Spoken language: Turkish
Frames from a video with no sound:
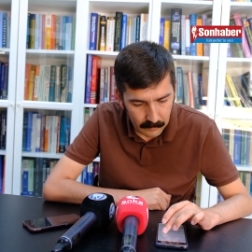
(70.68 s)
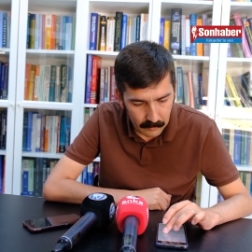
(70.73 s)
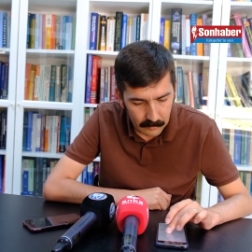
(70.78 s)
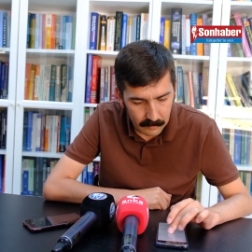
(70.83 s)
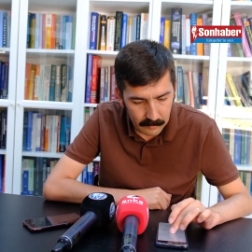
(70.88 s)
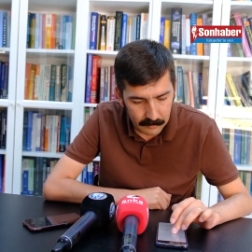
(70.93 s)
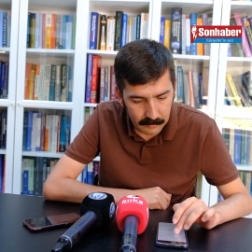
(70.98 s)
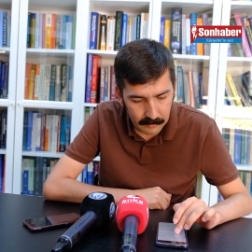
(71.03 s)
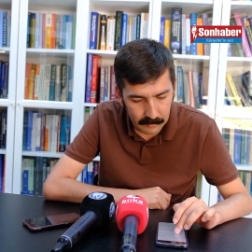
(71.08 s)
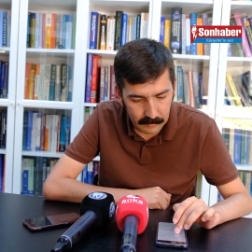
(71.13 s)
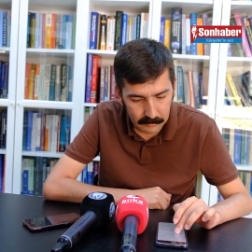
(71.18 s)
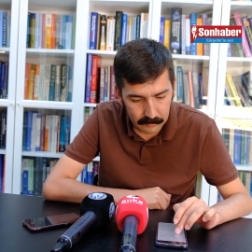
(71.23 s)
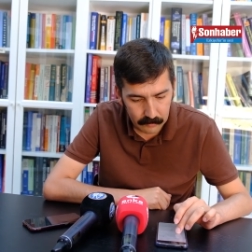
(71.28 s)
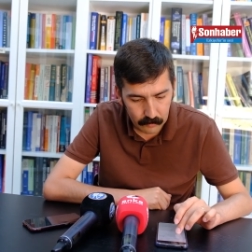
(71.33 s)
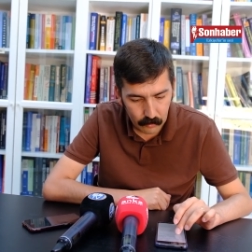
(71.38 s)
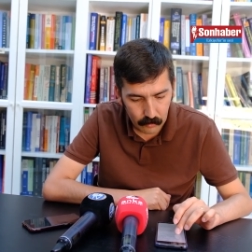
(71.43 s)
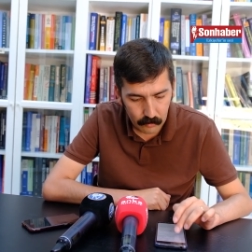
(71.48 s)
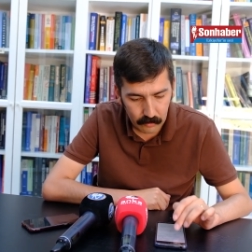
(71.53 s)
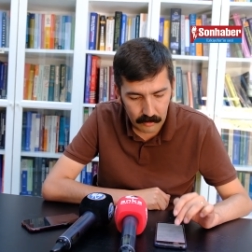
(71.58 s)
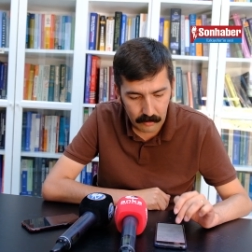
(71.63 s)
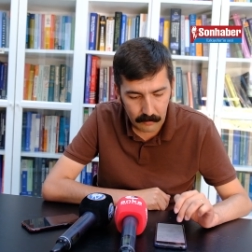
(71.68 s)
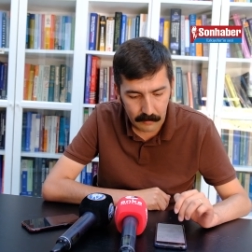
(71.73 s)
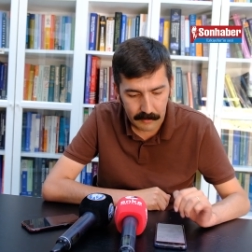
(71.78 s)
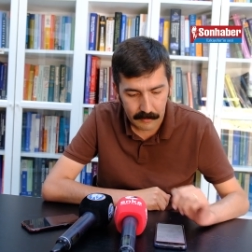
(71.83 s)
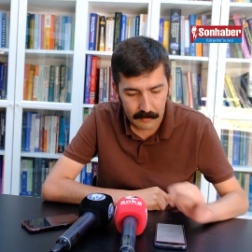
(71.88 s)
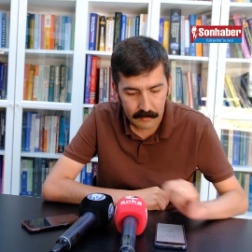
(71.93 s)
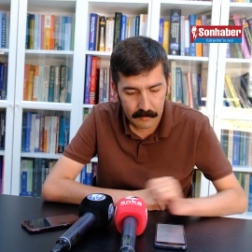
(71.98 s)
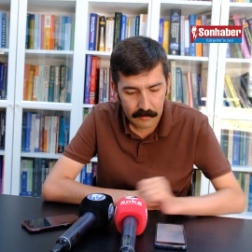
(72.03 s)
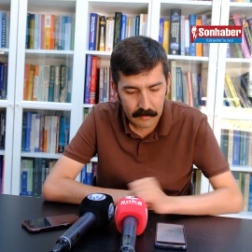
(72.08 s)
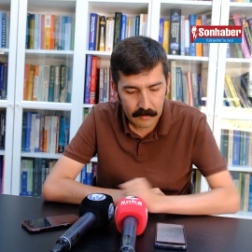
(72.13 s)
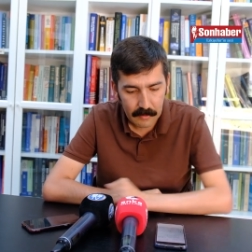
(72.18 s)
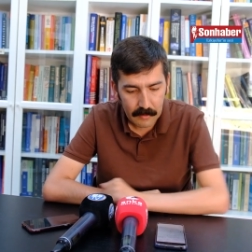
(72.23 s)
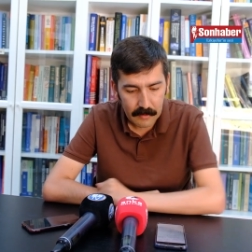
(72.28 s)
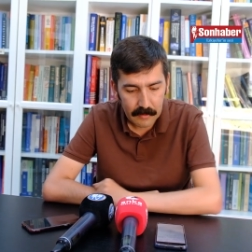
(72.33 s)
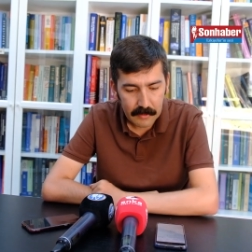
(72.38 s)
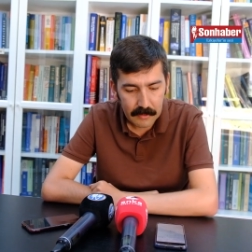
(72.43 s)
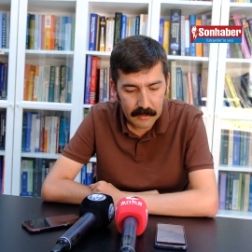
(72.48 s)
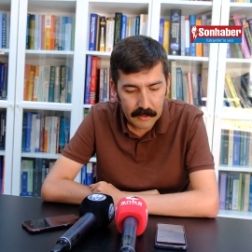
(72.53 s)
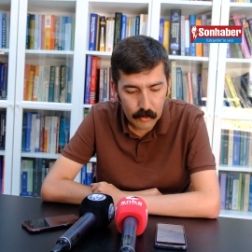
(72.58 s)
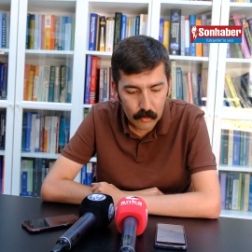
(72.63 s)
Hane halkı ortalaması
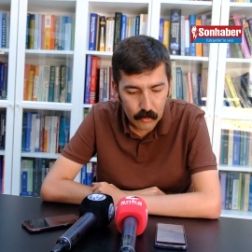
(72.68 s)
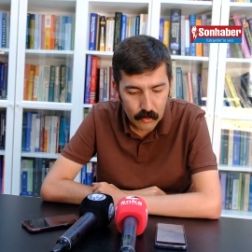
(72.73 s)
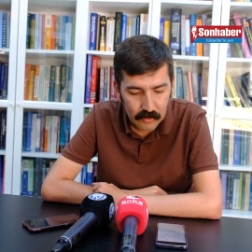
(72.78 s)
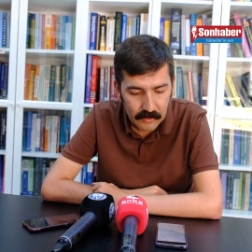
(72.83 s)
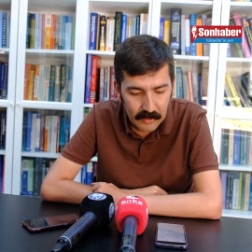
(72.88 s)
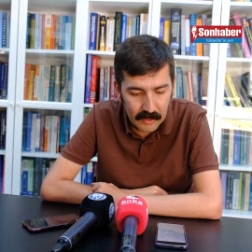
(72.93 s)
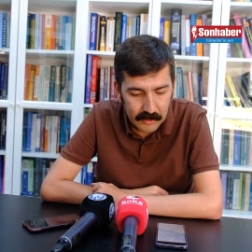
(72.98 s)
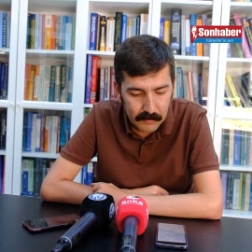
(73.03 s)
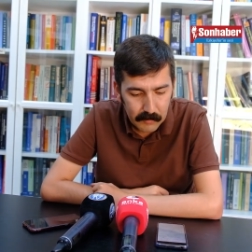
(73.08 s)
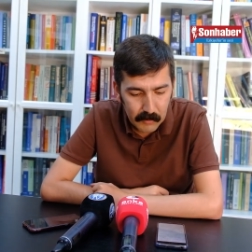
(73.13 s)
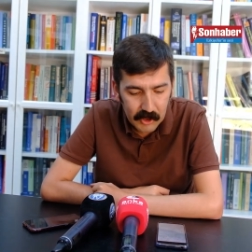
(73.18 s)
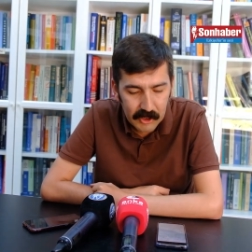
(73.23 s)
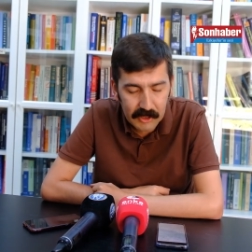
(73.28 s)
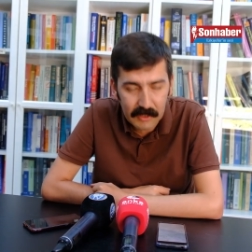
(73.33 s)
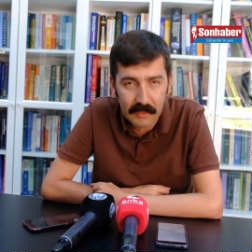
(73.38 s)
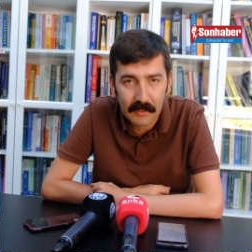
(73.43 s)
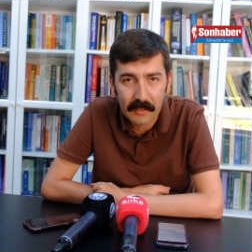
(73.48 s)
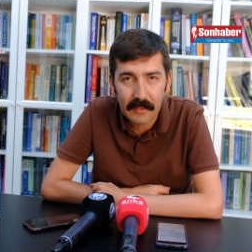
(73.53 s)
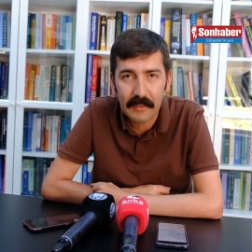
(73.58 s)
2.62.